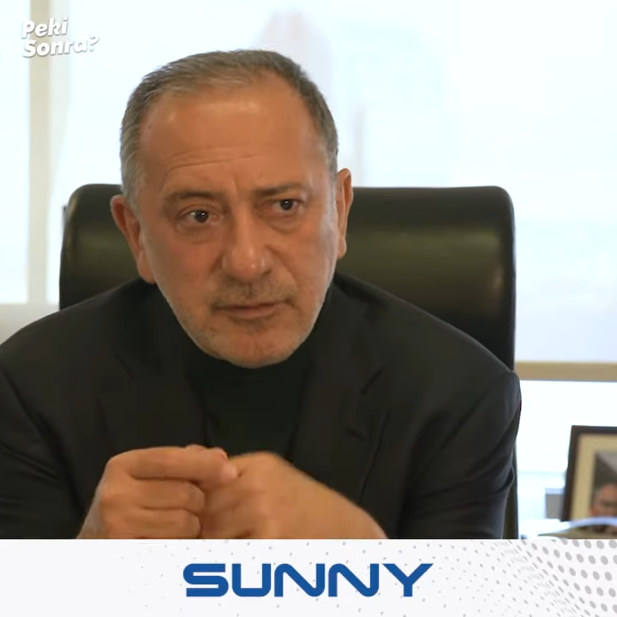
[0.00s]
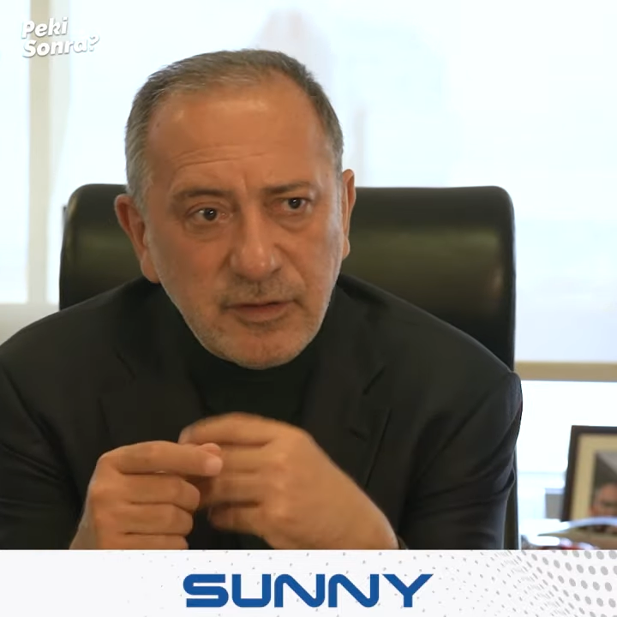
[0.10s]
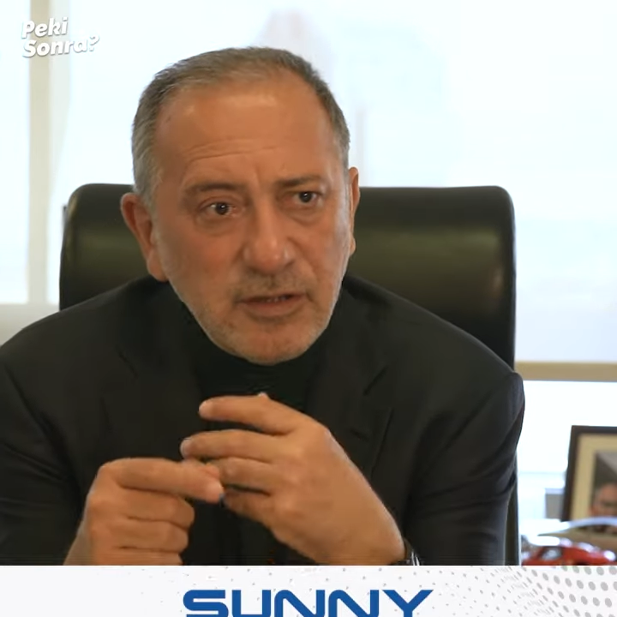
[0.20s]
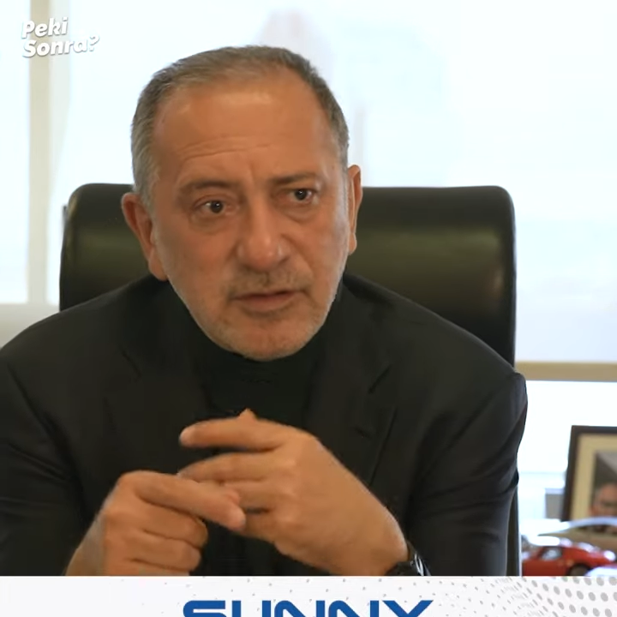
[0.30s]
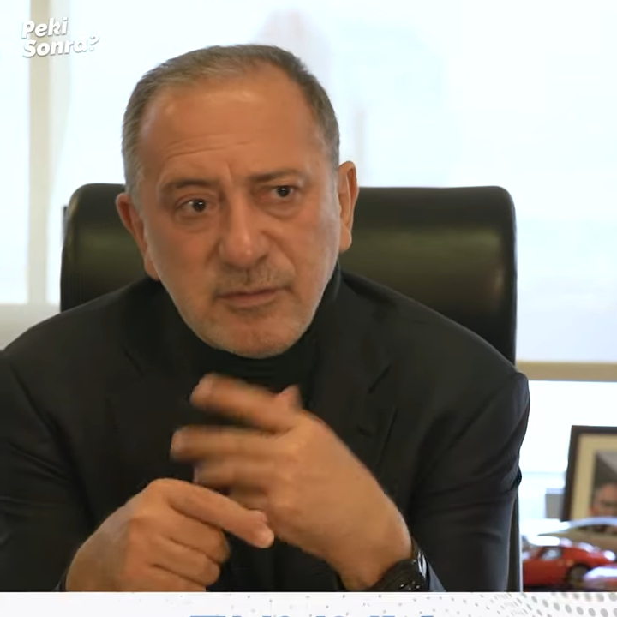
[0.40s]

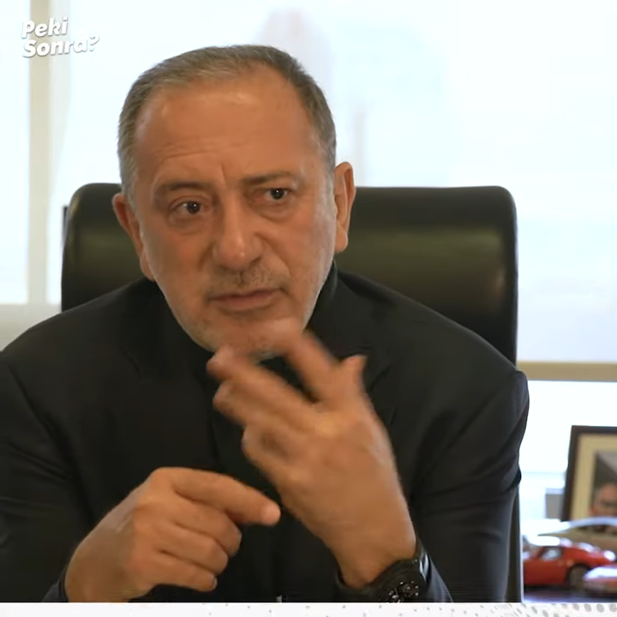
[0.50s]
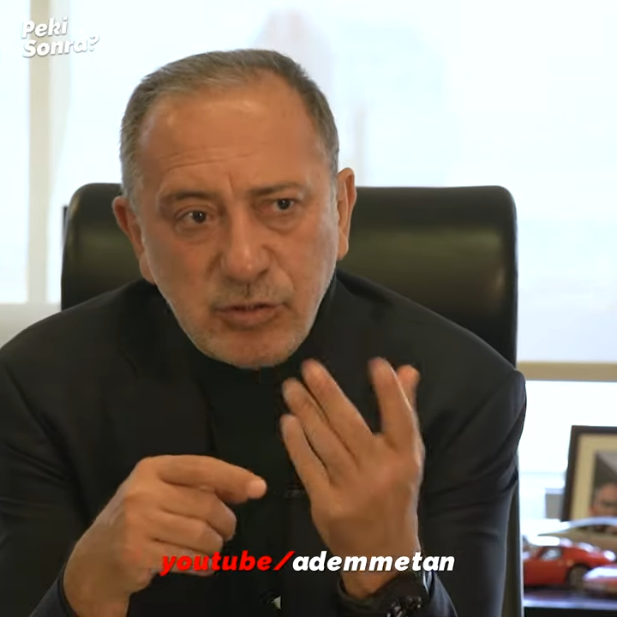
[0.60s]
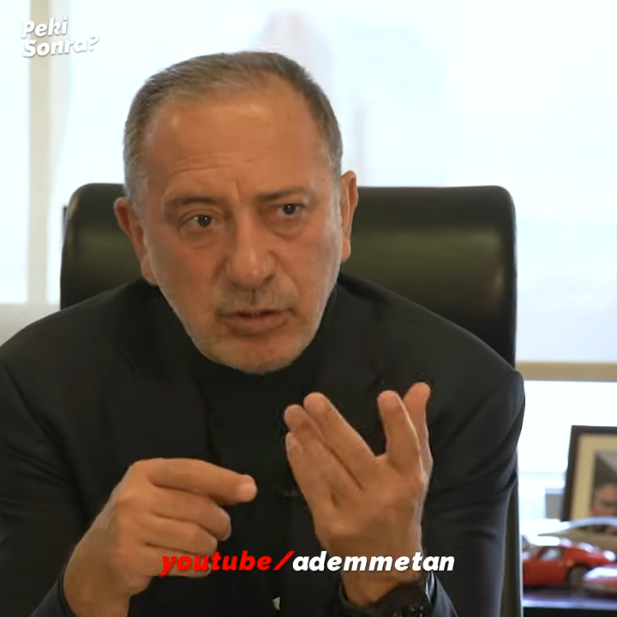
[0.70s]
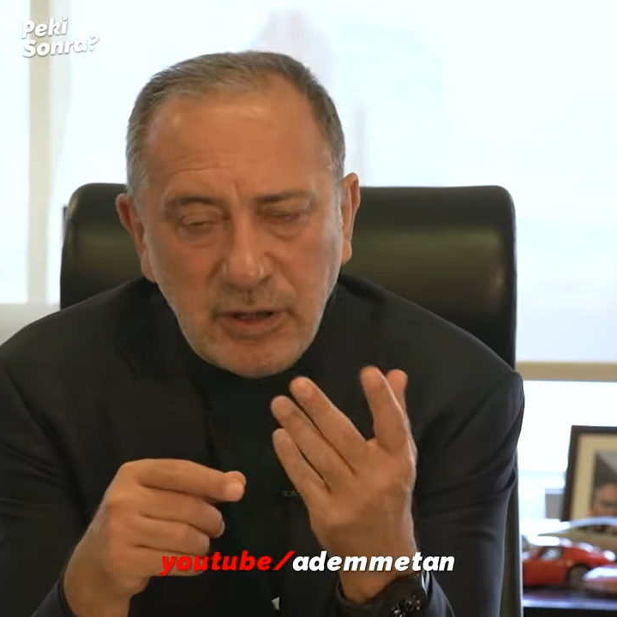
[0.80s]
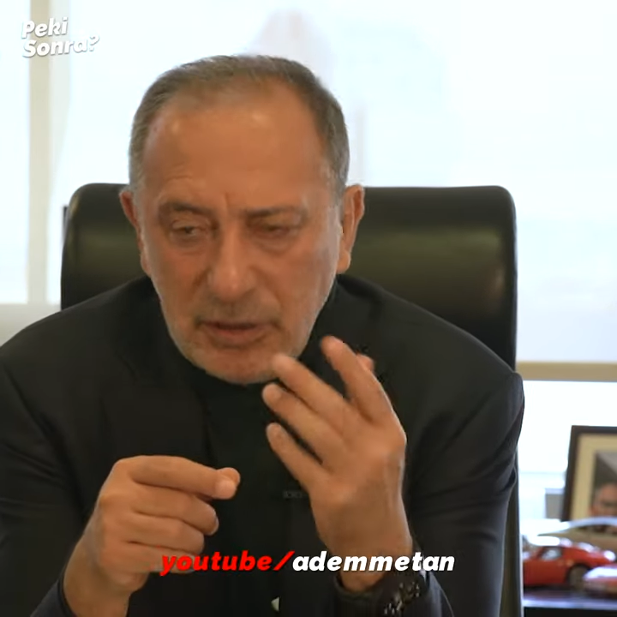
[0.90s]
Fransız
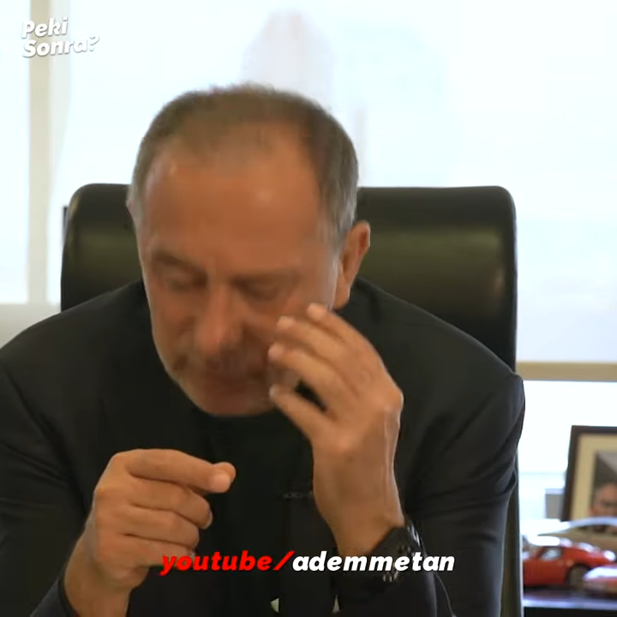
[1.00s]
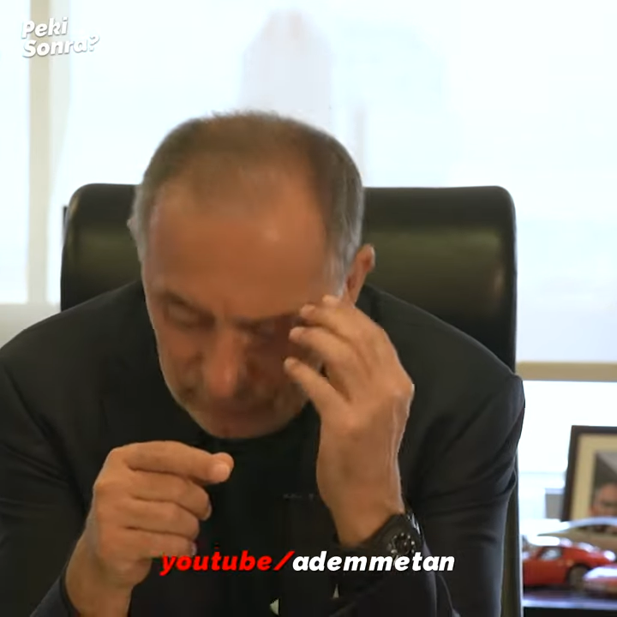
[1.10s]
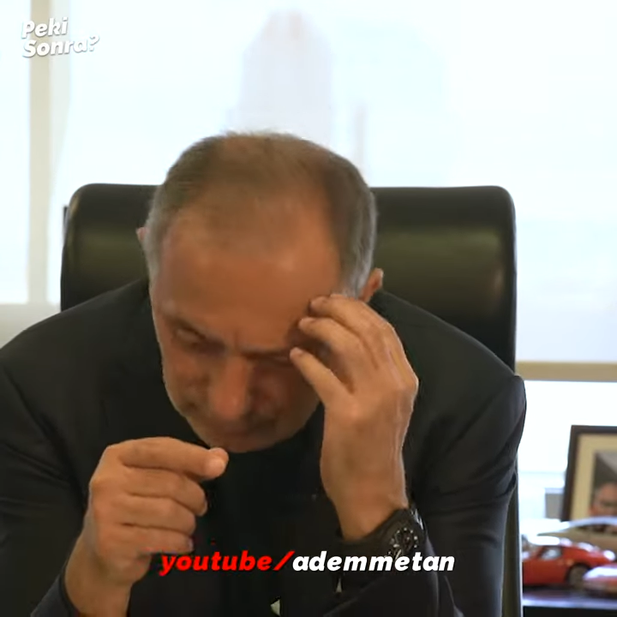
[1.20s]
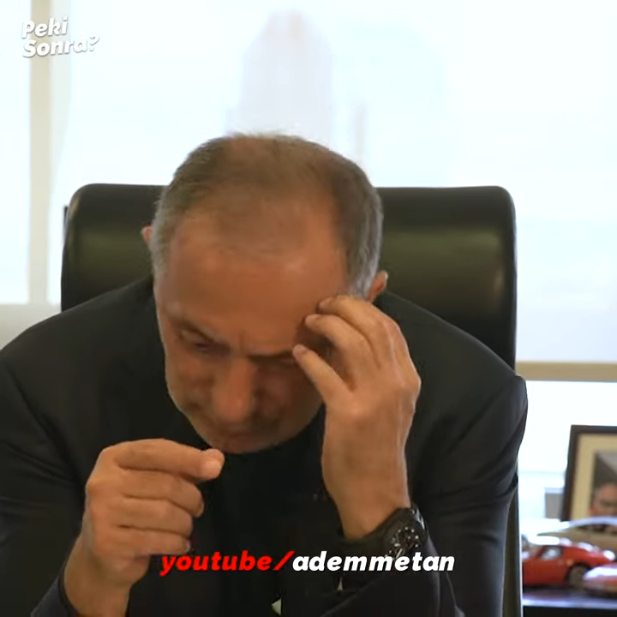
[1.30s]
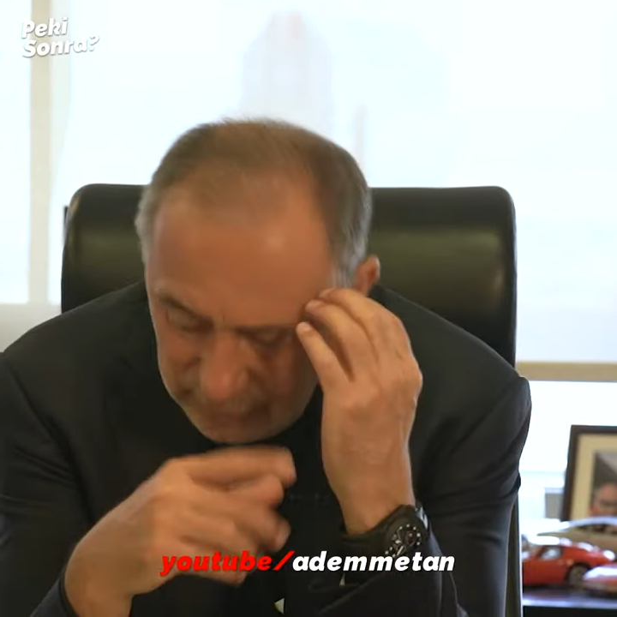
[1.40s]

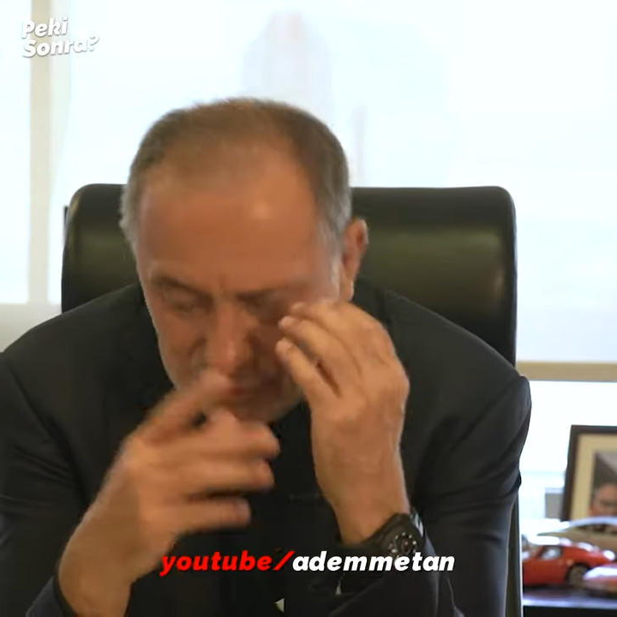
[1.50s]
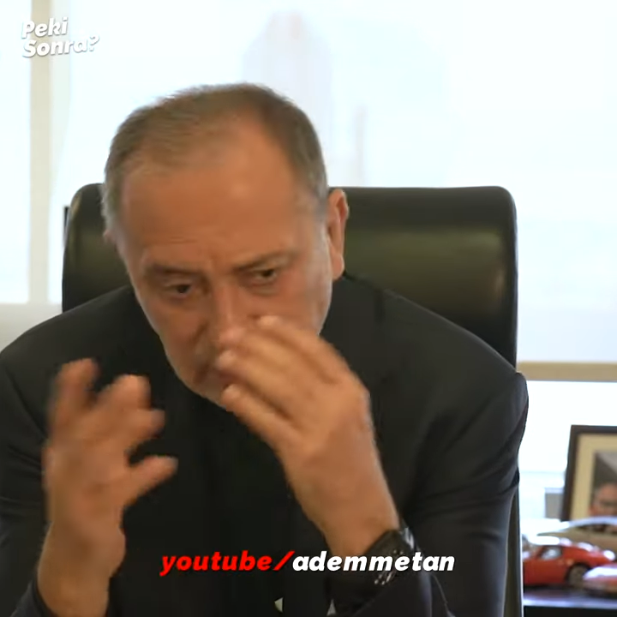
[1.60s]
misyonerlerin,